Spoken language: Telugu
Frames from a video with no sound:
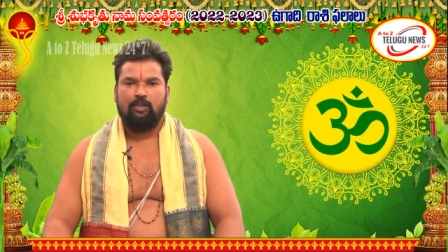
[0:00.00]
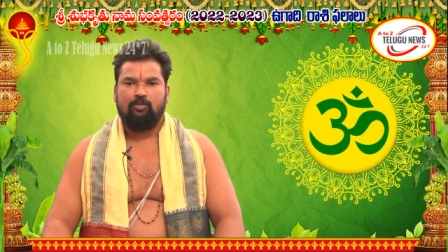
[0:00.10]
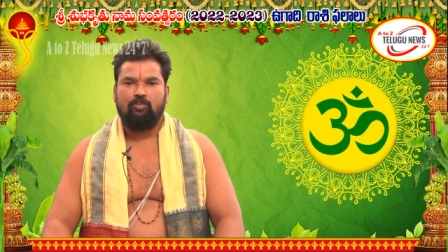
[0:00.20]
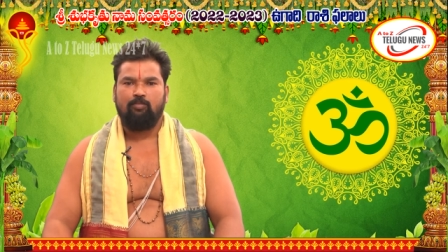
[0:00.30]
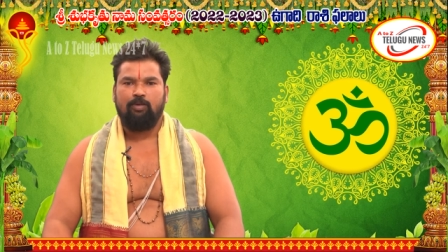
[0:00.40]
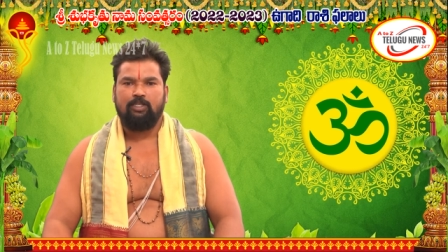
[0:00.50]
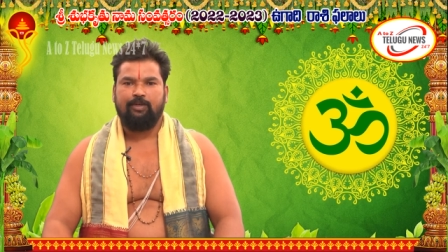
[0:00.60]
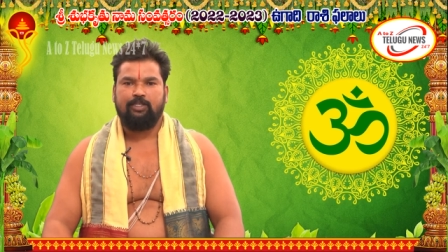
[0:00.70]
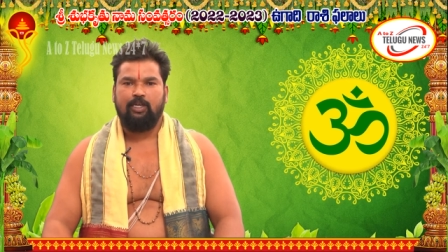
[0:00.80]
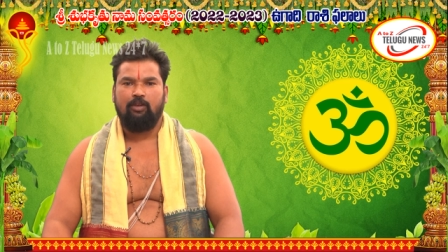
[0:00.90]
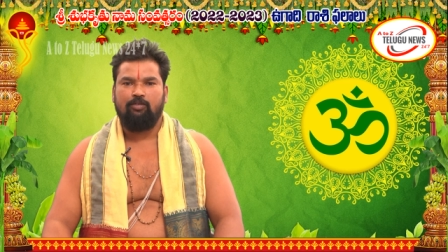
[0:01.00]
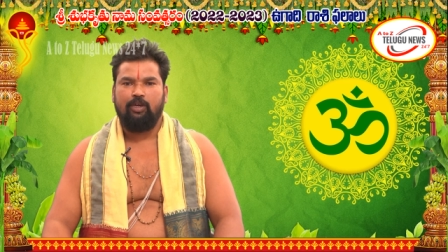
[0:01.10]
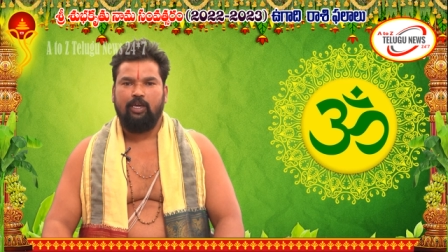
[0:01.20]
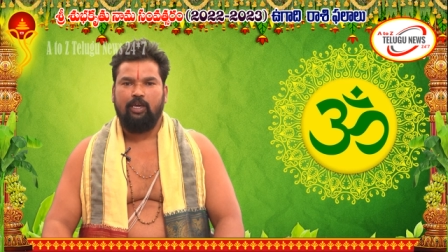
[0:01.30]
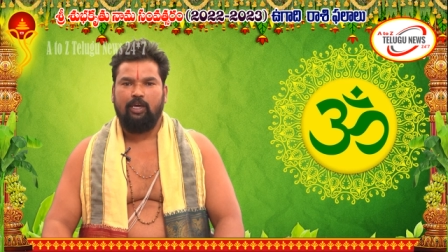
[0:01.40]
కుటుంబ సమస్యలు
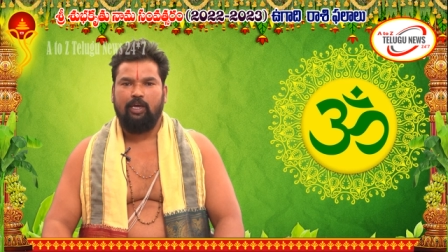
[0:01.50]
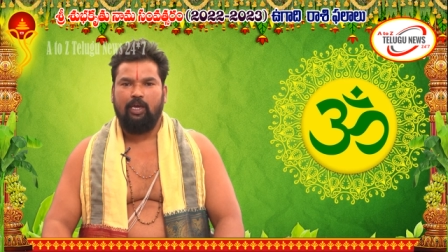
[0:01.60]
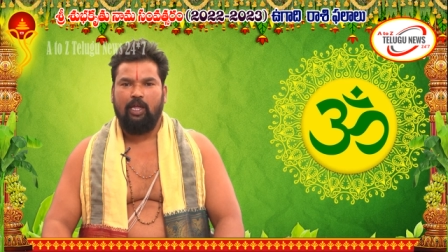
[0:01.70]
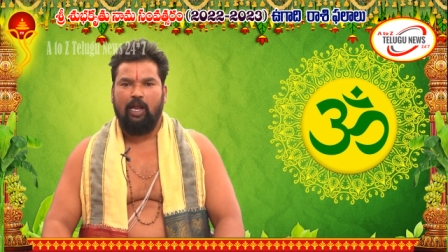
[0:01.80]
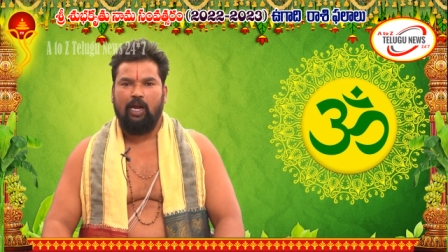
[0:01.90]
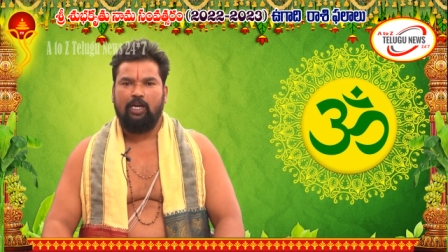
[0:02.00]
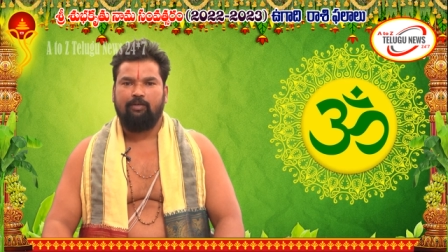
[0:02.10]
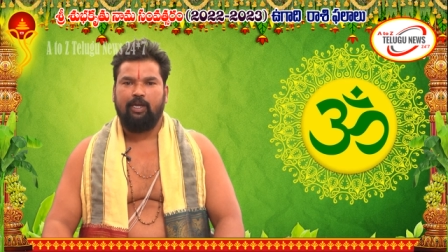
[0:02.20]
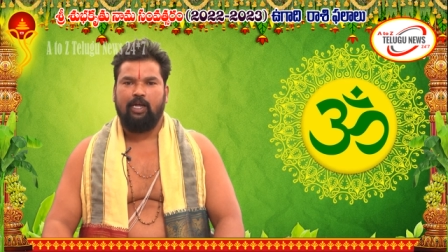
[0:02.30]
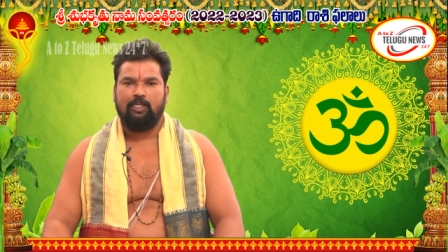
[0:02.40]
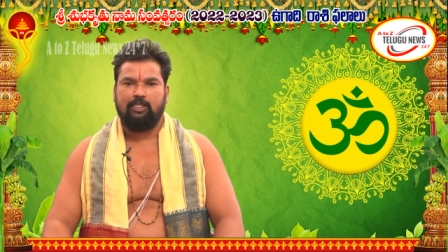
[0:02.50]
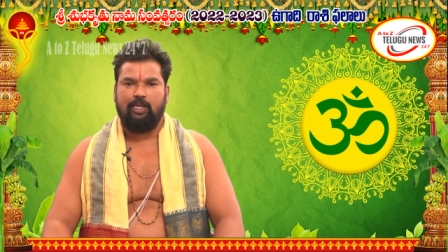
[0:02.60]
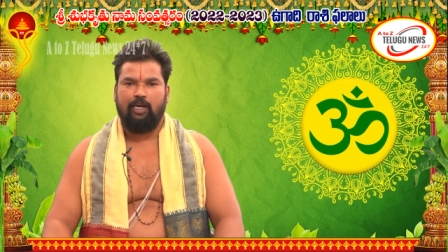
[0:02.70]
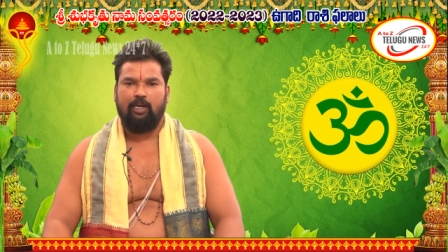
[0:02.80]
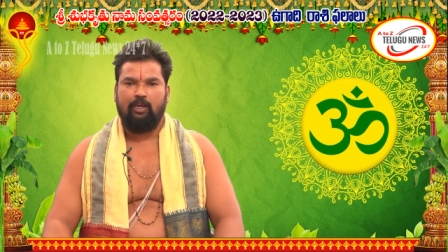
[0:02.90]
ఎలాంటివైనా
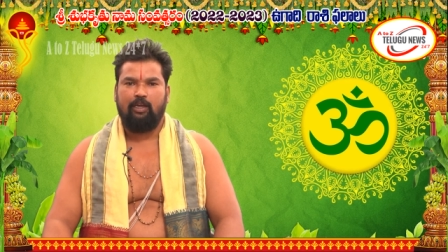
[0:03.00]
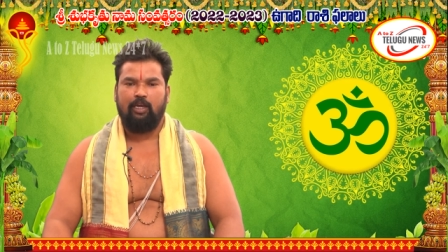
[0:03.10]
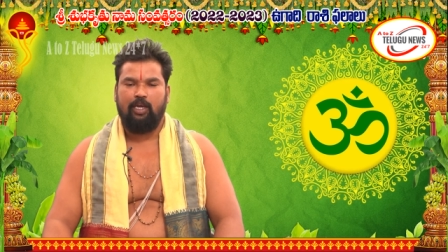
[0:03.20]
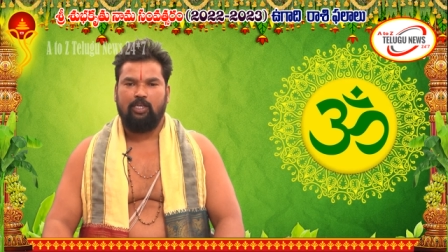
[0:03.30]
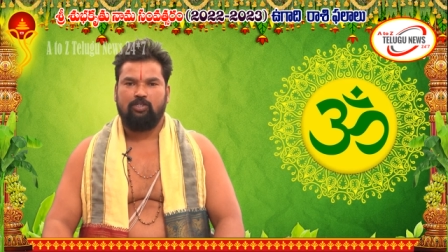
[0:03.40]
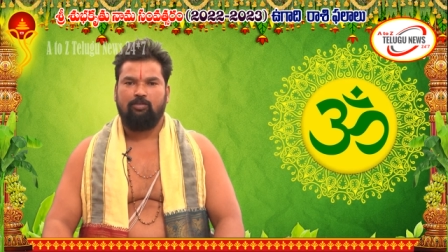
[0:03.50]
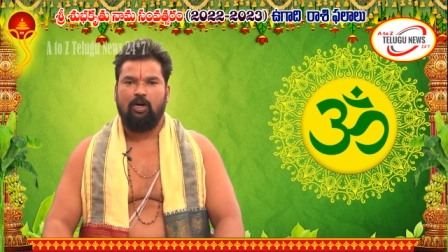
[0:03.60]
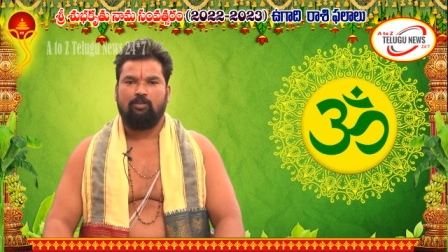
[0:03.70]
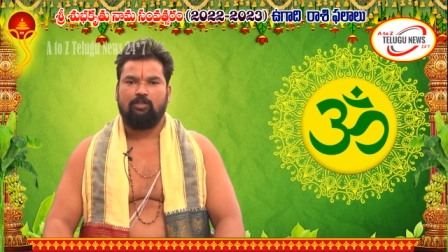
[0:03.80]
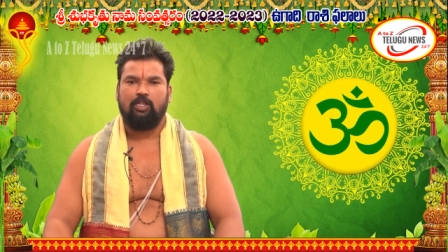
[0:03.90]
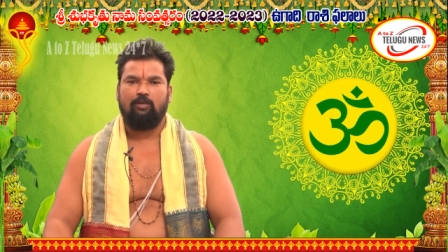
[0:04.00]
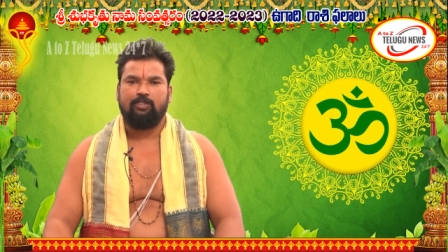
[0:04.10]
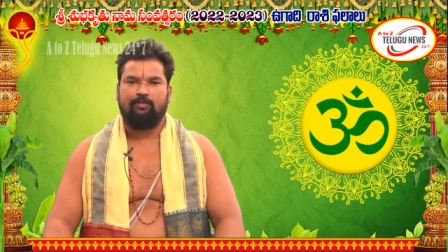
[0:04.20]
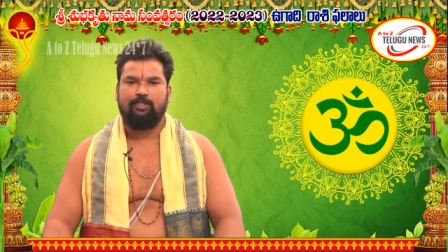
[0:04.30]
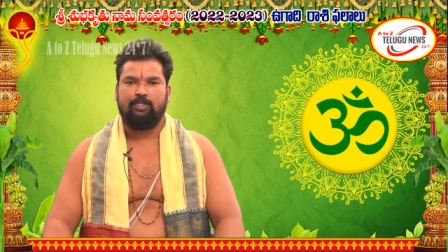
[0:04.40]
సరే ఈ శుభాకృతనామ
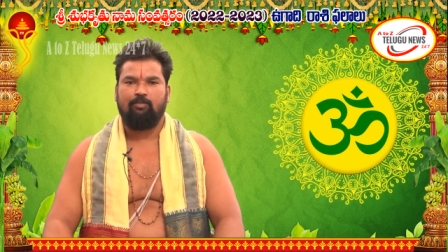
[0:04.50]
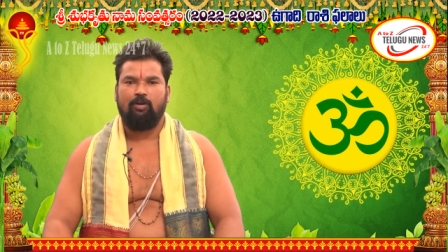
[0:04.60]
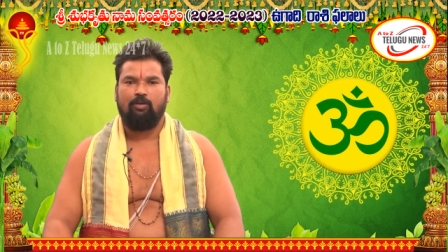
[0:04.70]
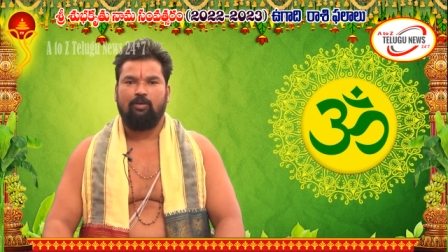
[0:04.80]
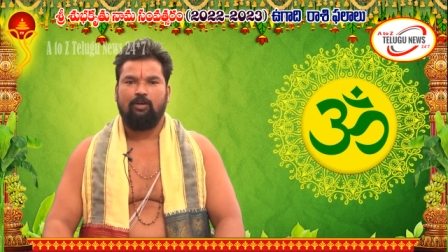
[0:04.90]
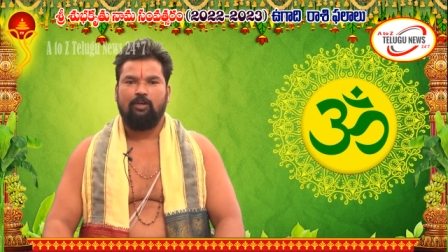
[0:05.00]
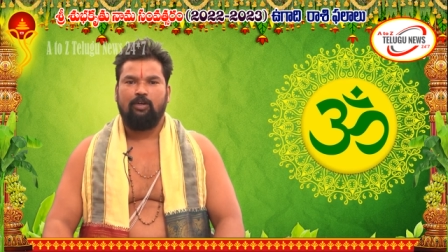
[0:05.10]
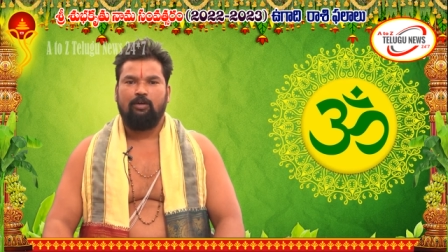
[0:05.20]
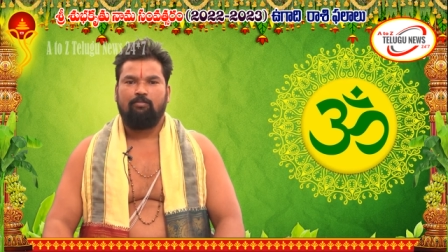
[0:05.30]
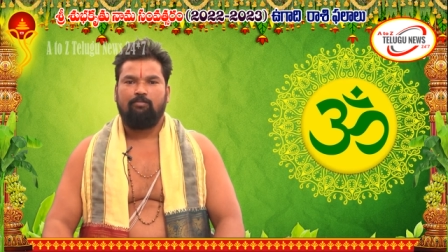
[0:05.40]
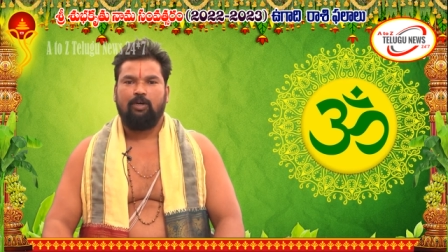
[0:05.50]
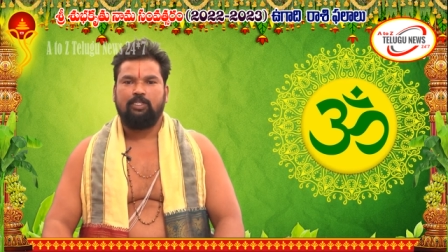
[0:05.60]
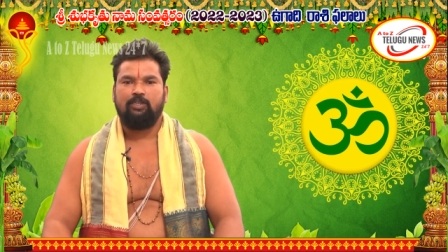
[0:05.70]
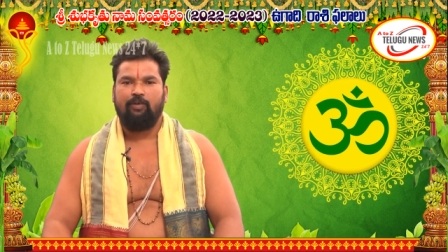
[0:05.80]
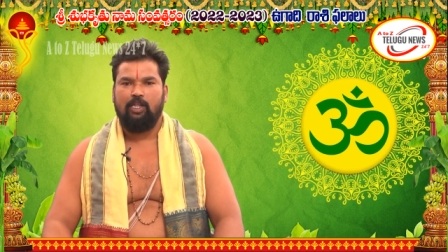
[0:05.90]
సంవత్సరంలో
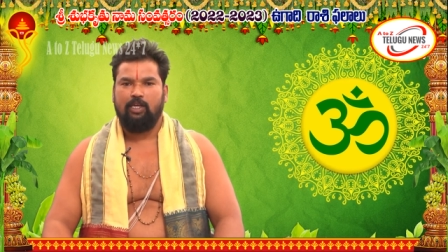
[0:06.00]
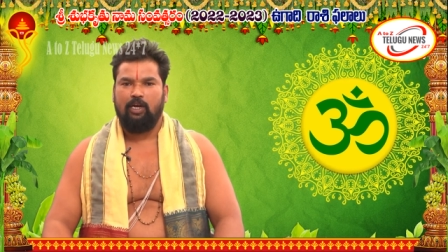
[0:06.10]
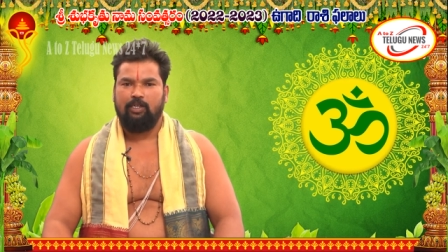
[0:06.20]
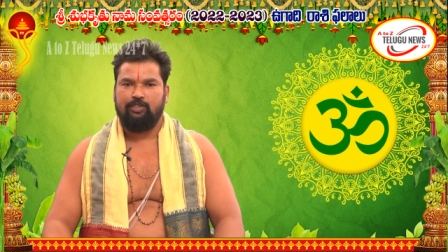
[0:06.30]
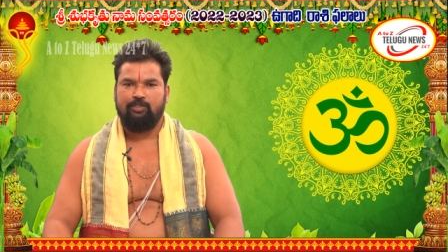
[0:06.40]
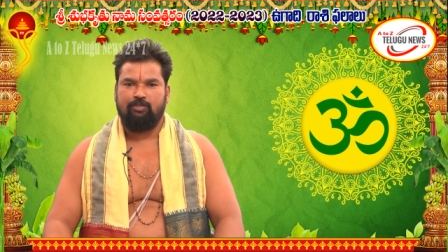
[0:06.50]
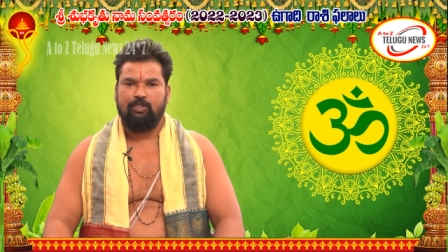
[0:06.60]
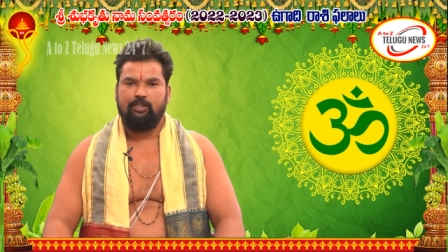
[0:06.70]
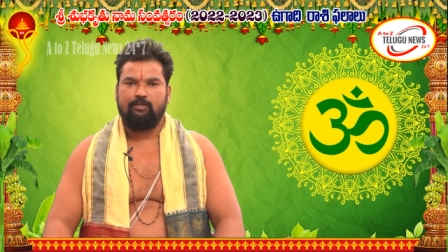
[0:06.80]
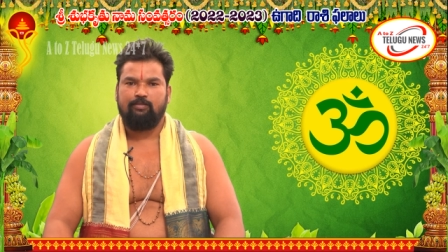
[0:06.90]
మంచి ఫలితాలను ఇస్తుంది